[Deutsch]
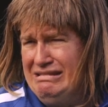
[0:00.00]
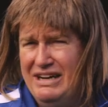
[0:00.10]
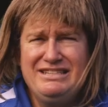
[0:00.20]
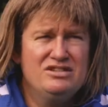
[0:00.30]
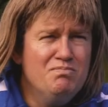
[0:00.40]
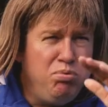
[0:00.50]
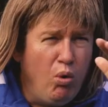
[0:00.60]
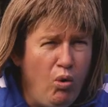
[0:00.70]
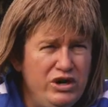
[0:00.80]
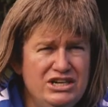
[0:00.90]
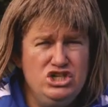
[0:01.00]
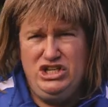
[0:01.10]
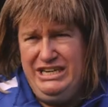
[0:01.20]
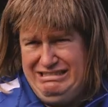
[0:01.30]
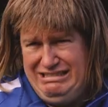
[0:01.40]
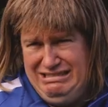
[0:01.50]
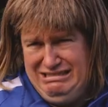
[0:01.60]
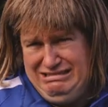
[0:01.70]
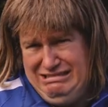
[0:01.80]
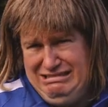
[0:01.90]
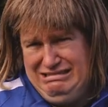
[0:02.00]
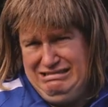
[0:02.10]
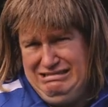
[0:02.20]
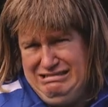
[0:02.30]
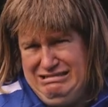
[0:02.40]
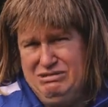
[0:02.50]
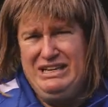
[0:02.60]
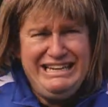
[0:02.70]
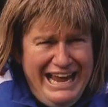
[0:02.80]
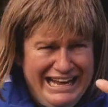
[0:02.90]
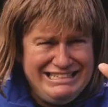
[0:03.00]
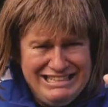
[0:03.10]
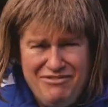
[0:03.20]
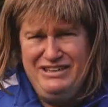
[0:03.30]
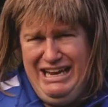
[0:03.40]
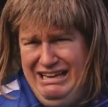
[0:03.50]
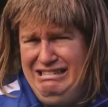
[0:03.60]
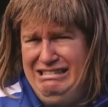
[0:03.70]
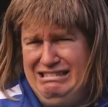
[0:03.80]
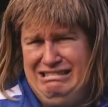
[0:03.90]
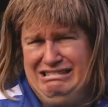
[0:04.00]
Was du zum Pokern schickst und hat ernsthaft denkt,